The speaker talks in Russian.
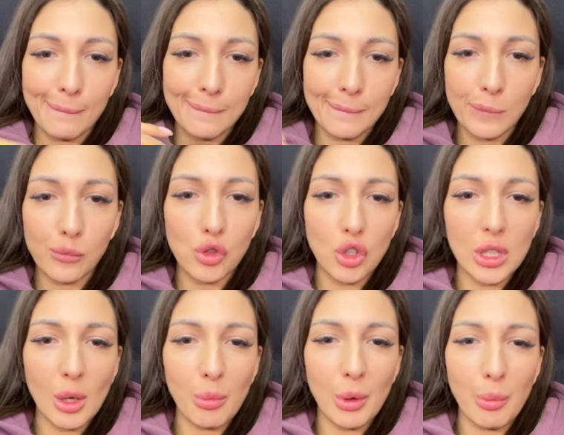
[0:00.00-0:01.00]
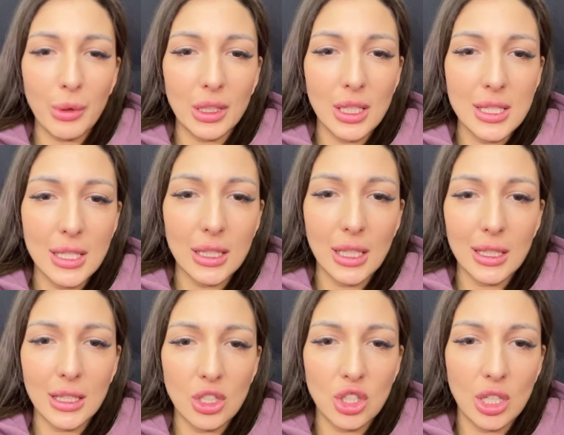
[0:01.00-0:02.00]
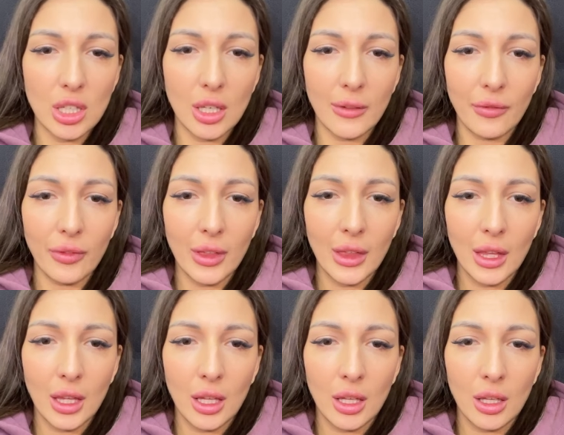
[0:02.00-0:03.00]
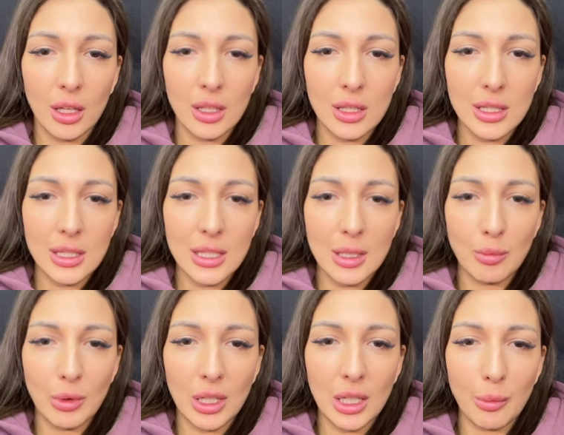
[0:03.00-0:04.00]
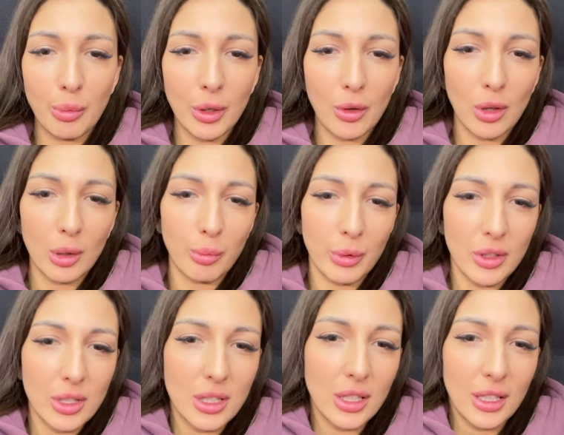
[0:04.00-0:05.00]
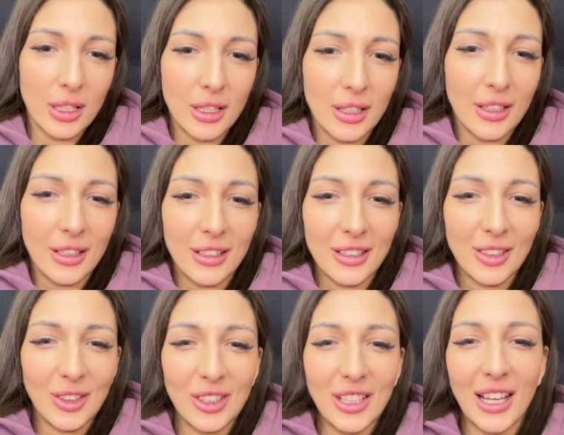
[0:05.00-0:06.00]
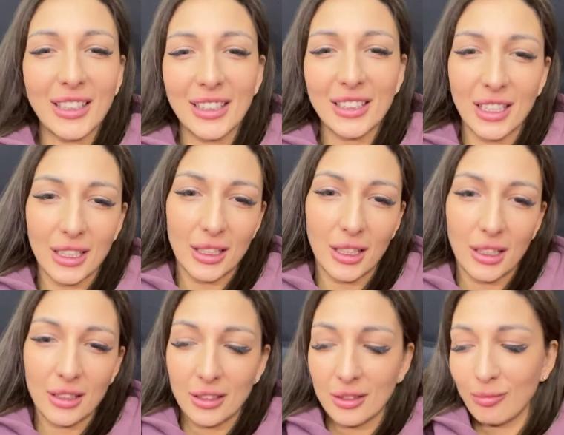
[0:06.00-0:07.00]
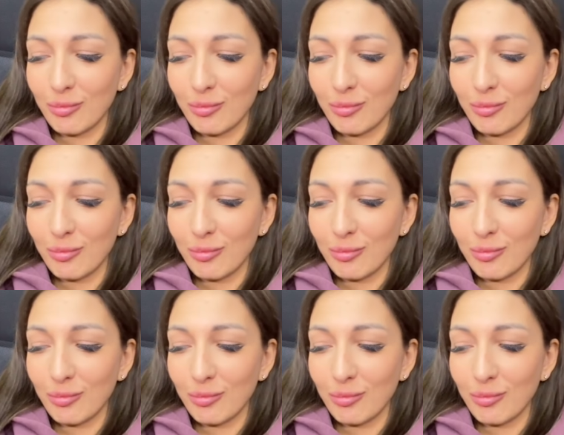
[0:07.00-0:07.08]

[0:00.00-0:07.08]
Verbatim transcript: Что там про полноценные отношения с Димой? Или прикол просто? Ну и ладно тогда.